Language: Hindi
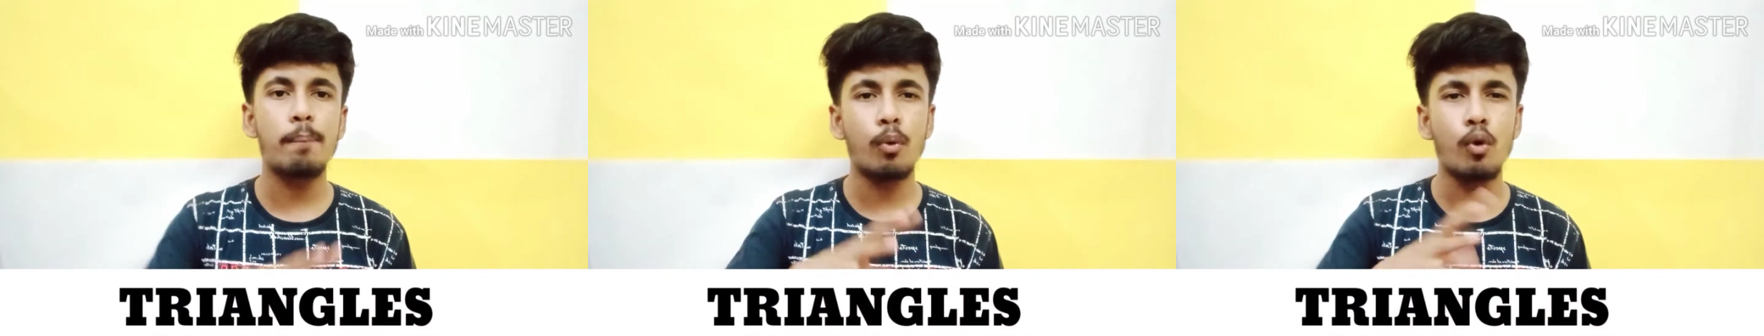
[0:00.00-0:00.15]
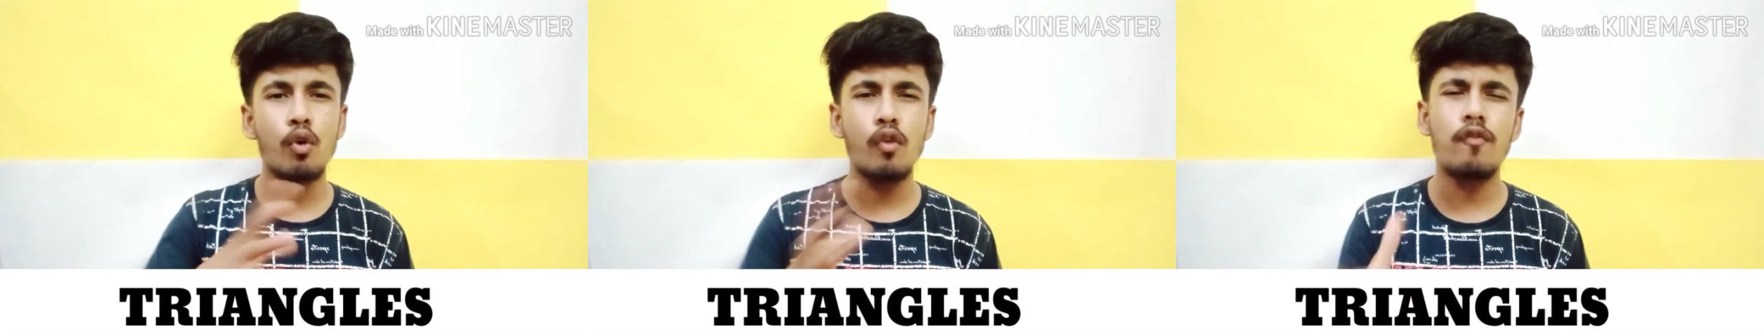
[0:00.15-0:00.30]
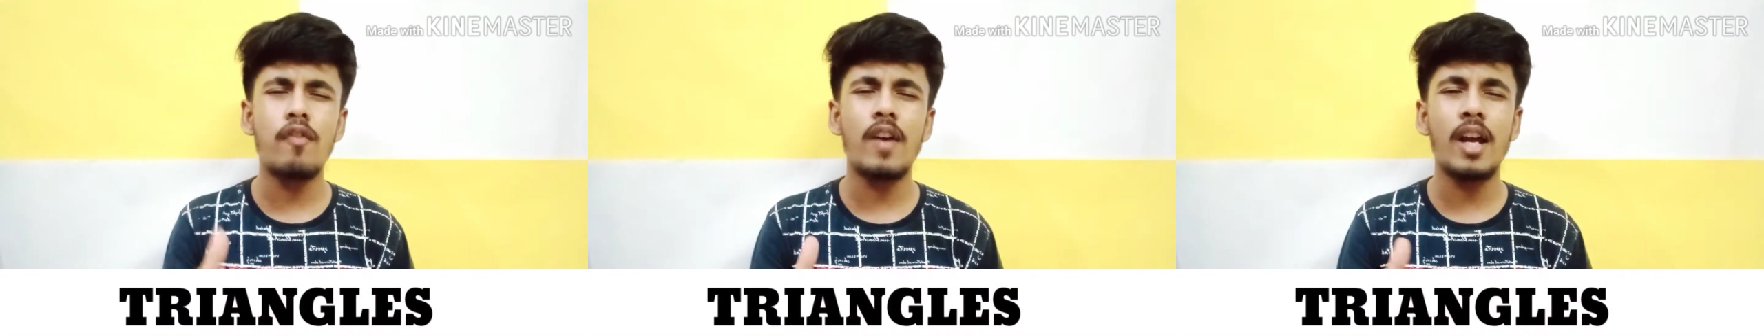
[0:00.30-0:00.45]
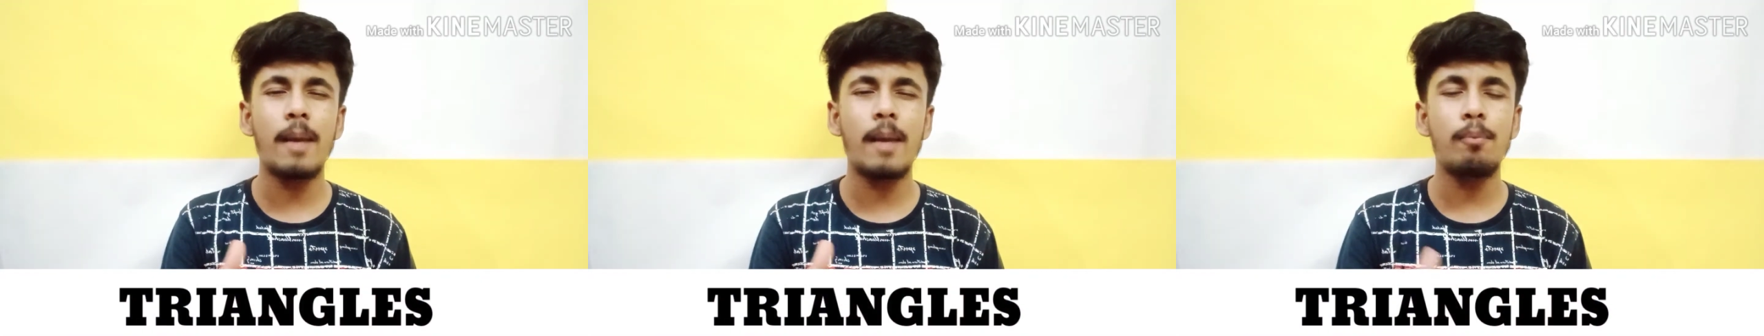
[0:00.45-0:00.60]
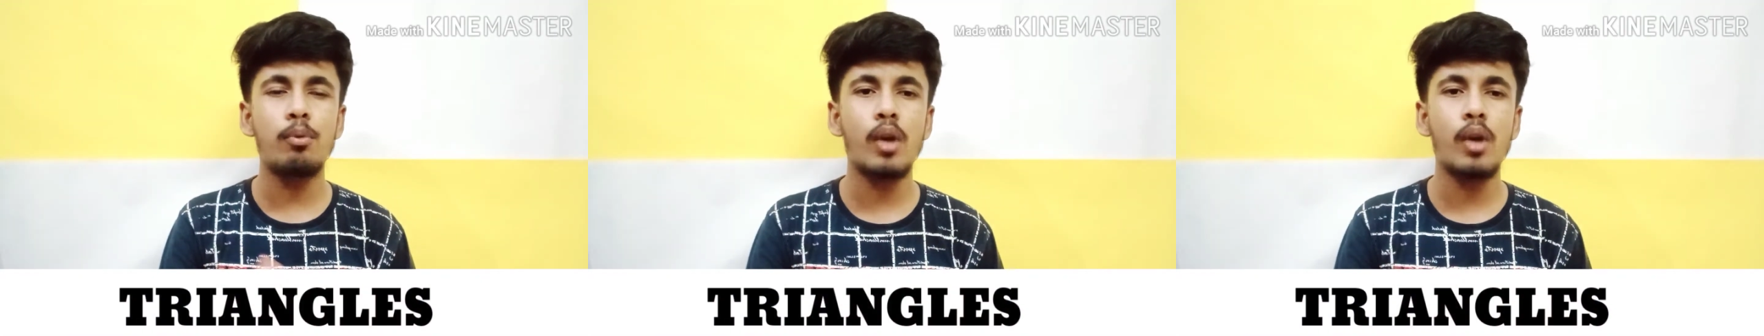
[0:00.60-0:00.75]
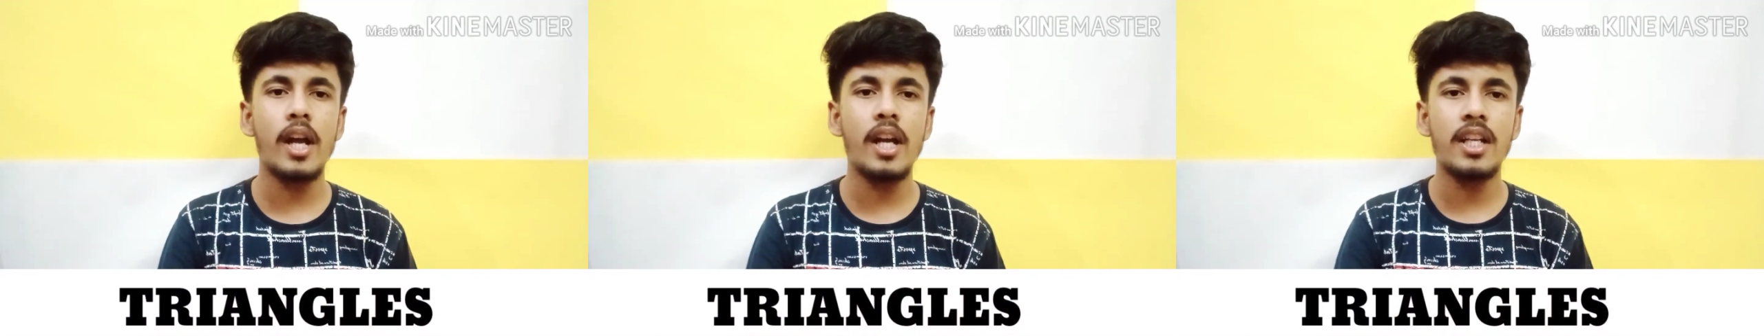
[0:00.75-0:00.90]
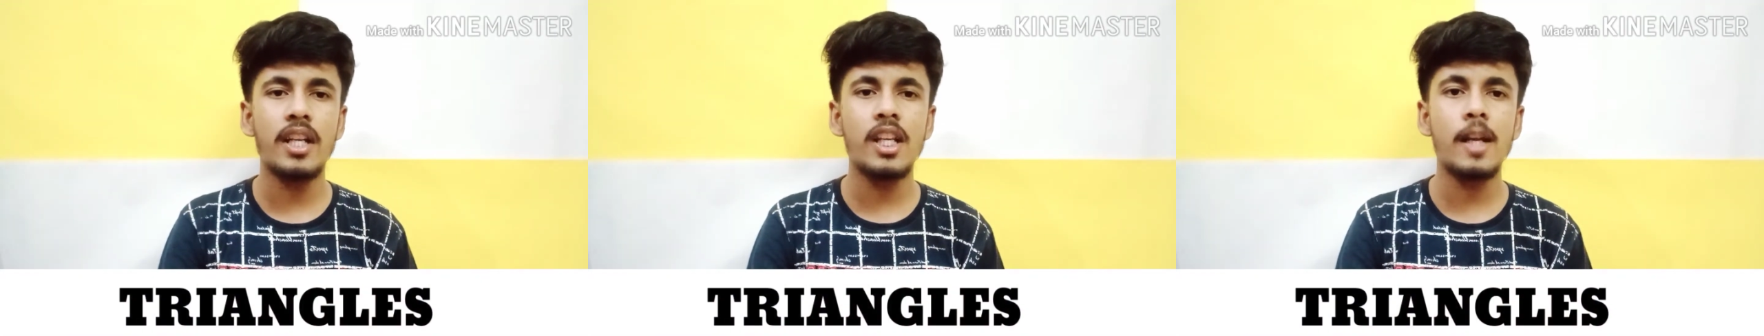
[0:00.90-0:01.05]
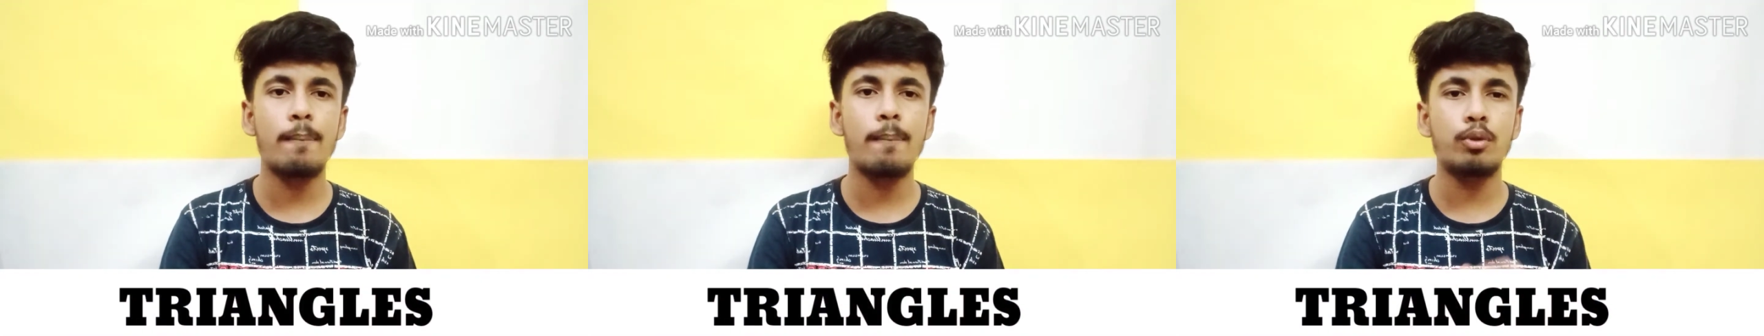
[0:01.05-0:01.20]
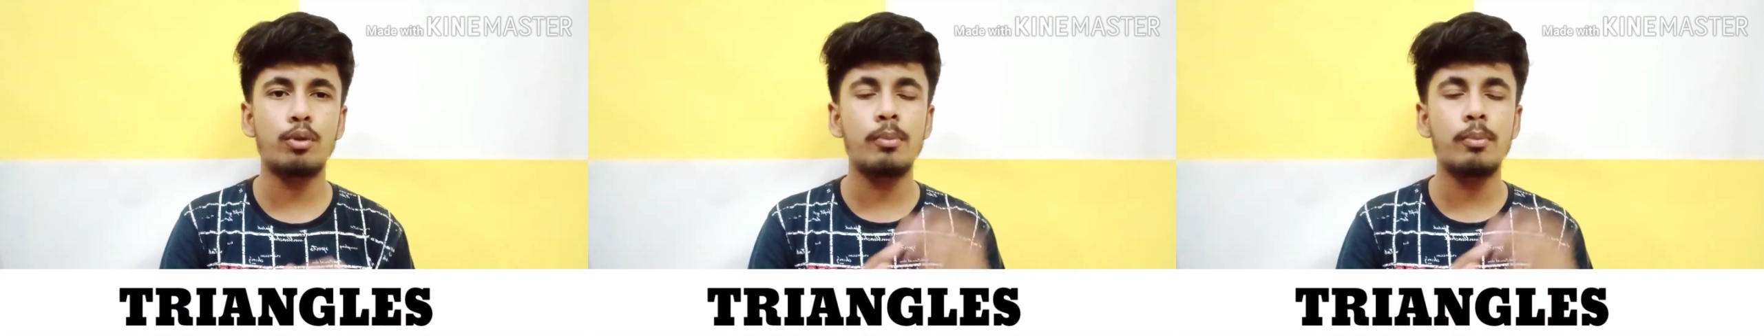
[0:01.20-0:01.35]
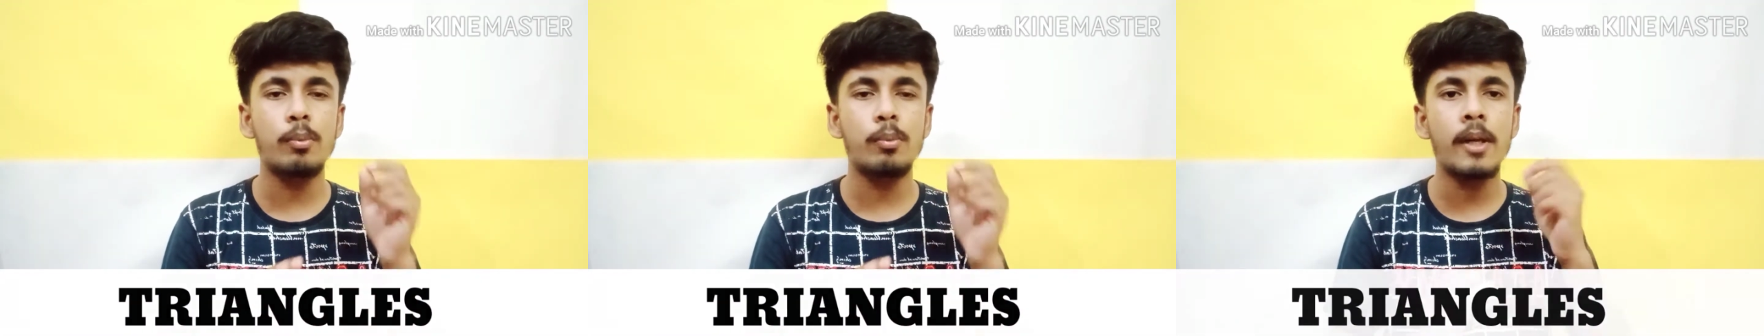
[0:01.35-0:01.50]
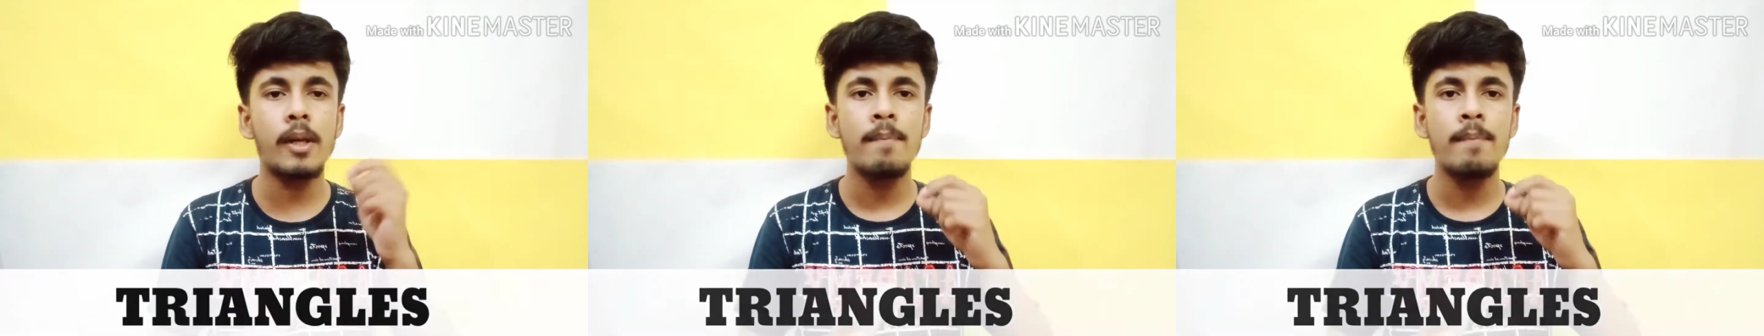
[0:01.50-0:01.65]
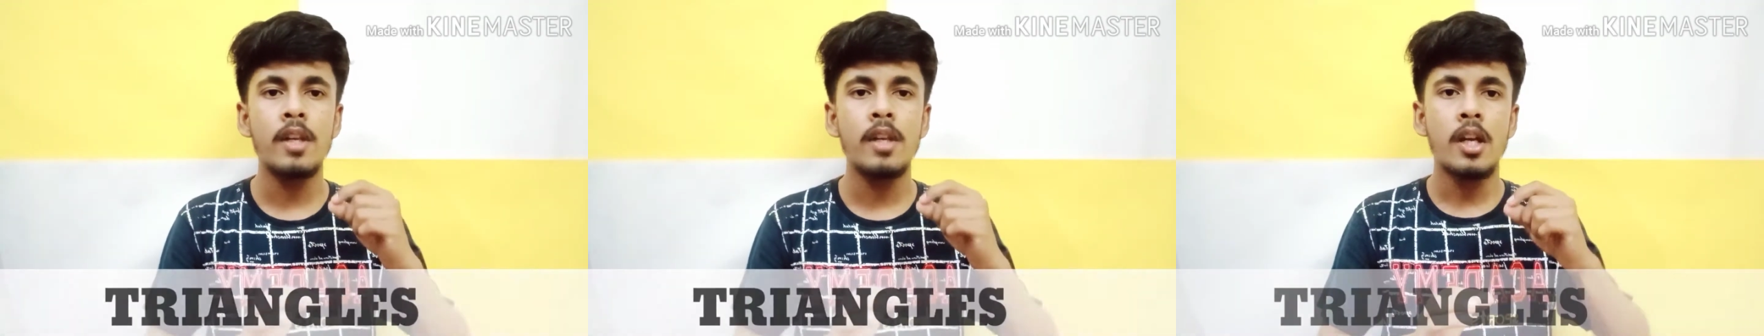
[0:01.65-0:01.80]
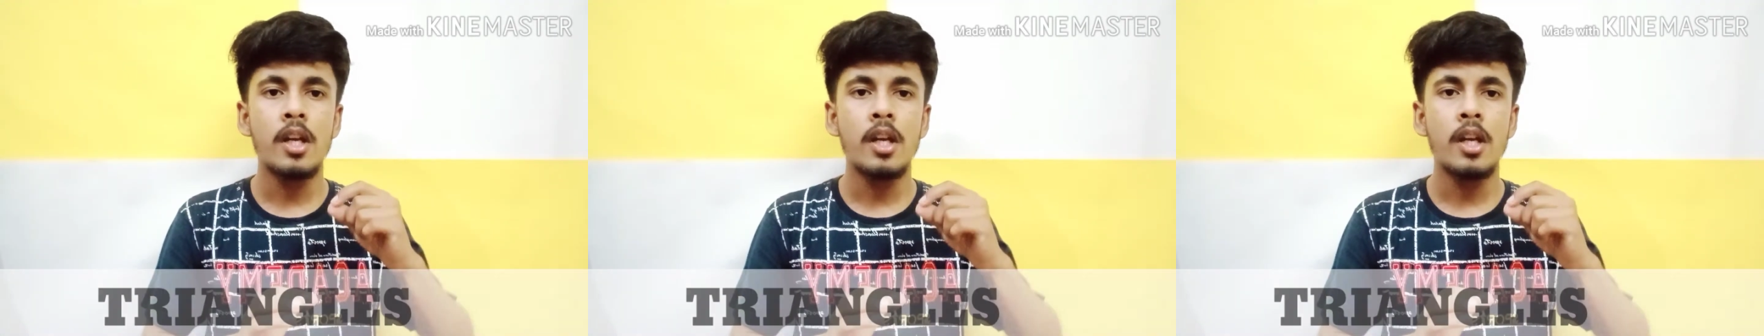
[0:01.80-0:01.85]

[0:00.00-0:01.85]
प्रूफ वाला पूरा है ठीक है ना उसमें तुम्हें